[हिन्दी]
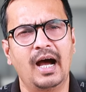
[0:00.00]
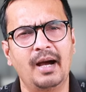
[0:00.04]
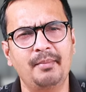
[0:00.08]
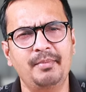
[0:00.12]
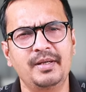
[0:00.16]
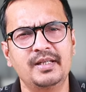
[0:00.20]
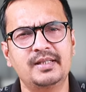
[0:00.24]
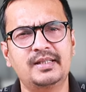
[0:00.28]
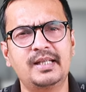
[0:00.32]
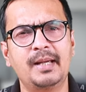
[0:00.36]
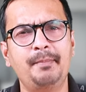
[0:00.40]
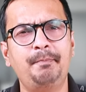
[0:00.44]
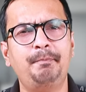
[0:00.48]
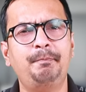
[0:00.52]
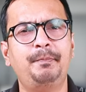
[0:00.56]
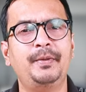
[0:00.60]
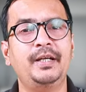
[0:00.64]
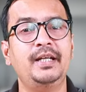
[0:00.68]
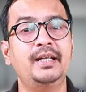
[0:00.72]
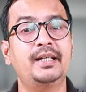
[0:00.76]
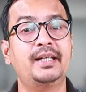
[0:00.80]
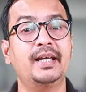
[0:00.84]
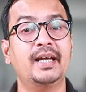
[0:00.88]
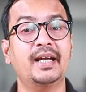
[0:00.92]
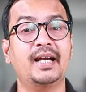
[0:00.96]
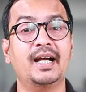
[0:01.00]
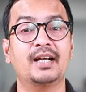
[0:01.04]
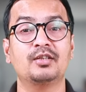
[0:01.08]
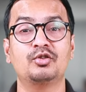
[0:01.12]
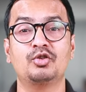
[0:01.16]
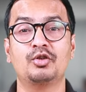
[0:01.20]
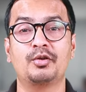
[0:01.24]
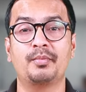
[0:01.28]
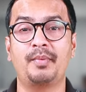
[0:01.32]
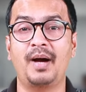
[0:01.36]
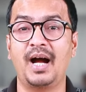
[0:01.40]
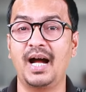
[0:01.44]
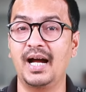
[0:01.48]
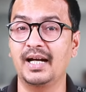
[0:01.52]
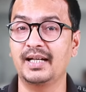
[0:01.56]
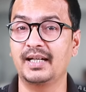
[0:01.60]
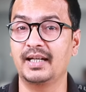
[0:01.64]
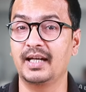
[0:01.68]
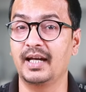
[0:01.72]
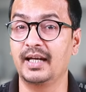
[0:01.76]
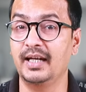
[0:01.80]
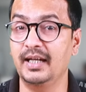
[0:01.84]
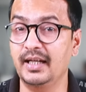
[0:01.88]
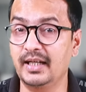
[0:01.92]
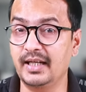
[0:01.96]
अब इसे पीके का
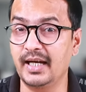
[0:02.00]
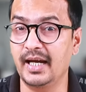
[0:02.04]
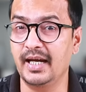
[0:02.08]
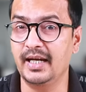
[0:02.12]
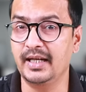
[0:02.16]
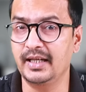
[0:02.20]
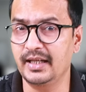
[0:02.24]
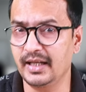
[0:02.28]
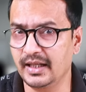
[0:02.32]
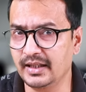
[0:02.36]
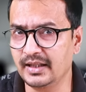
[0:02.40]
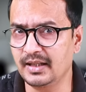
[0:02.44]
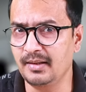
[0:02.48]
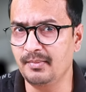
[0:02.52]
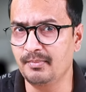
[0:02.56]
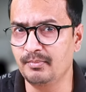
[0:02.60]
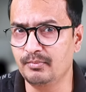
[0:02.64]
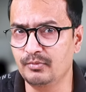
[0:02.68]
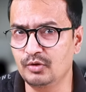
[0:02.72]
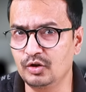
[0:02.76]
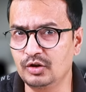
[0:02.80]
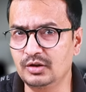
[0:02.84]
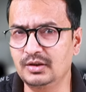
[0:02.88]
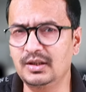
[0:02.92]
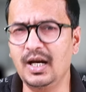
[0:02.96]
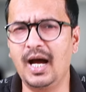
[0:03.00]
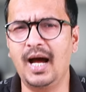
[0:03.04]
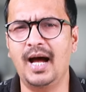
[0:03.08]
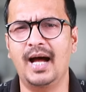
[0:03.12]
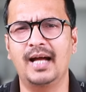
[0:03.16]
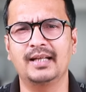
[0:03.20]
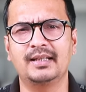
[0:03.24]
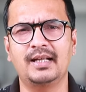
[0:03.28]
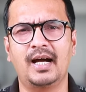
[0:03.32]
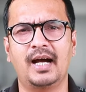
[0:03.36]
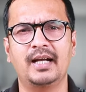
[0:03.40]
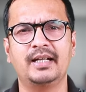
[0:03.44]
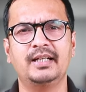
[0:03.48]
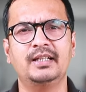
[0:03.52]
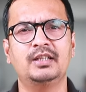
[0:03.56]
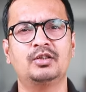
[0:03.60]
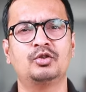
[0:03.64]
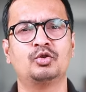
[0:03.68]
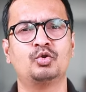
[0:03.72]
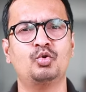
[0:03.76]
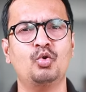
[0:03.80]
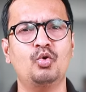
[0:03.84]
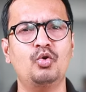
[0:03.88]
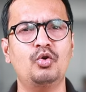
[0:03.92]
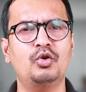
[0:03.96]
दुर्भाग्य ही कहेंगे कि मुद्दा आधारित
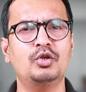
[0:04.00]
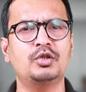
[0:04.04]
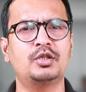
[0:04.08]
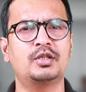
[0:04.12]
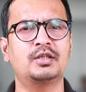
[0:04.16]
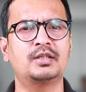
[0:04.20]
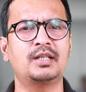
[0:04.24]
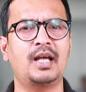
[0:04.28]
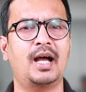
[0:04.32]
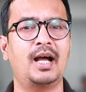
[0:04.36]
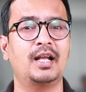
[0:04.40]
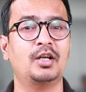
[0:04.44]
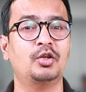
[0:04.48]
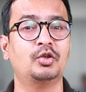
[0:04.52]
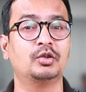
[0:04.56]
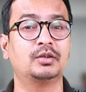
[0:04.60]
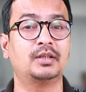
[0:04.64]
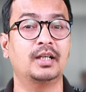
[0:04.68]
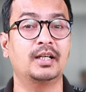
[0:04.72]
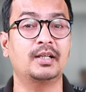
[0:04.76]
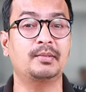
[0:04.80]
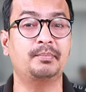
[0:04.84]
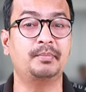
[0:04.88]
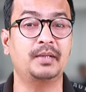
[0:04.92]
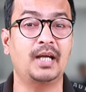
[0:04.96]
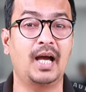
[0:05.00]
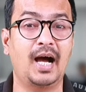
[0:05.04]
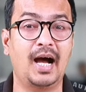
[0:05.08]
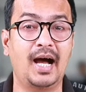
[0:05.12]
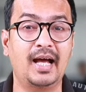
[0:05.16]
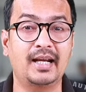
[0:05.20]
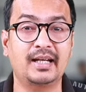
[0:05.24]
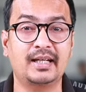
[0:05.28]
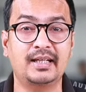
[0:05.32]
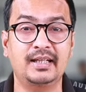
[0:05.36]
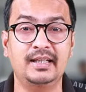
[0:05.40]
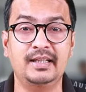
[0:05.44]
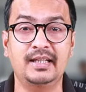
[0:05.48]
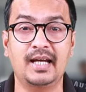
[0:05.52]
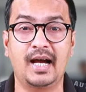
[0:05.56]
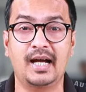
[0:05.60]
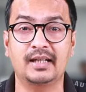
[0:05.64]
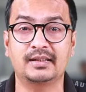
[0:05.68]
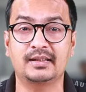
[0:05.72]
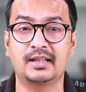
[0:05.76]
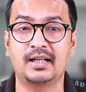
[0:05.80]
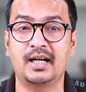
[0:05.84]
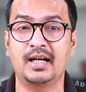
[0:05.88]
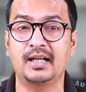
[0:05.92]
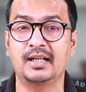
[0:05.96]
दो सालों तक बिहार की
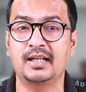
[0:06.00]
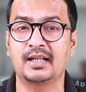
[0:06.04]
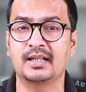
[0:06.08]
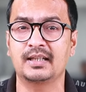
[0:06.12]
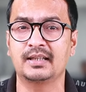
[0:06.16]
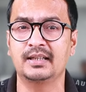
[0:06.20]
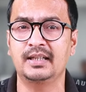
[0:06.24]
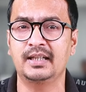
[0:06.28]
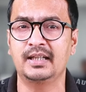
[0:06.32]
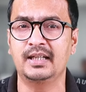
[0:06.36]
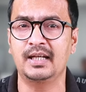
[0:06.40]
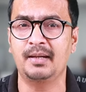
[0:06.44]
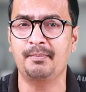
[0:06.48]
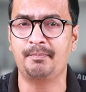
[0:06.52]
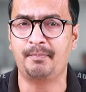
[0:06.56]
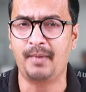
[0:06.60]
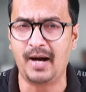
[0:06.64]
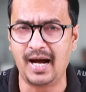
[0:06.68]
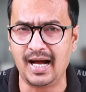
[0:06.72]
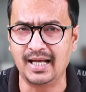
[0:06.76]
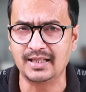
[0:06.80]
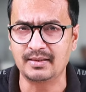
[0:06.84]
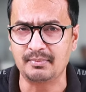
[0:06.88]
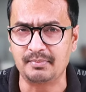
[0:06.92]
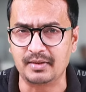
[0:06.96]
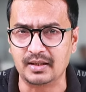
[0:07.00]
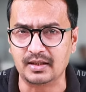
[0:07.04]
यात्रा करने के बाद